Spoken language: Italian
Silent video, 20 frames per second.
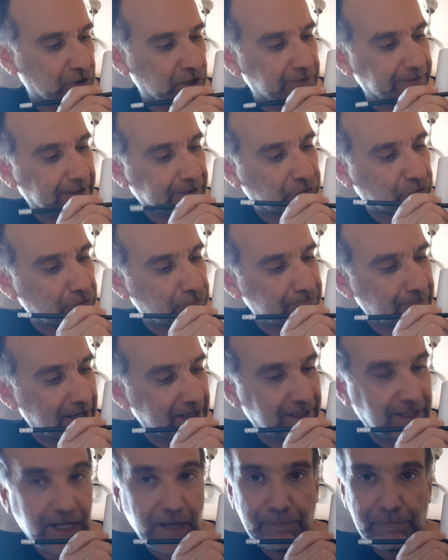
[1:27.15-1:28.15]
gli metto un
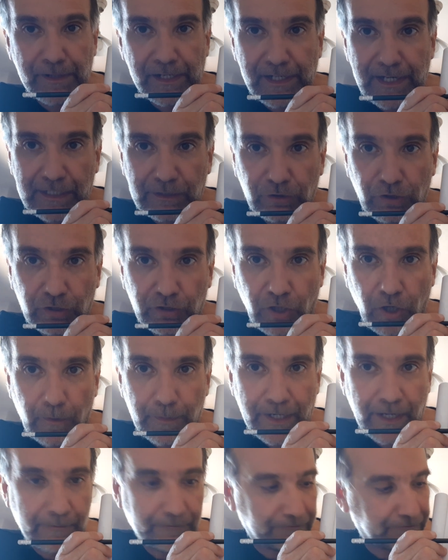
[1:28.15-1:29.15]
bel cappelletto
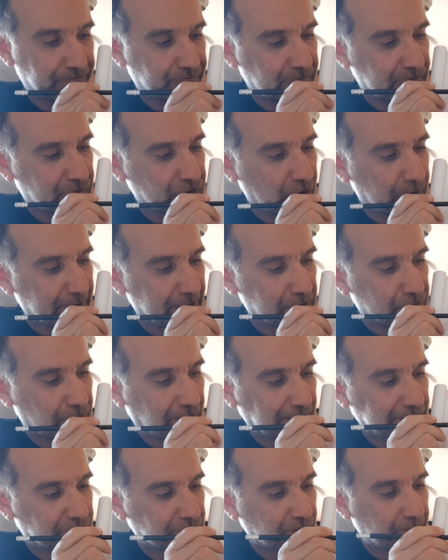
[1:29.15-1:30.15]
sopra, sopra il
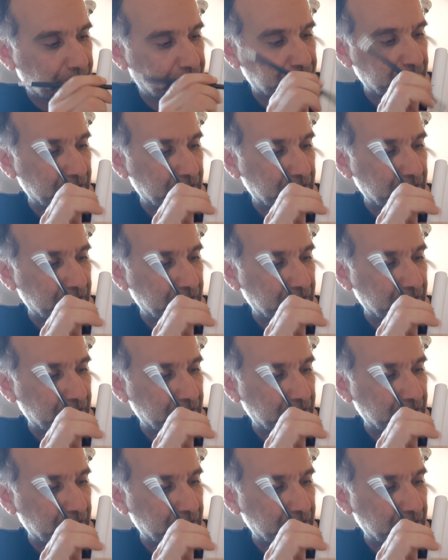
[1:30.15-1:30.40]
4.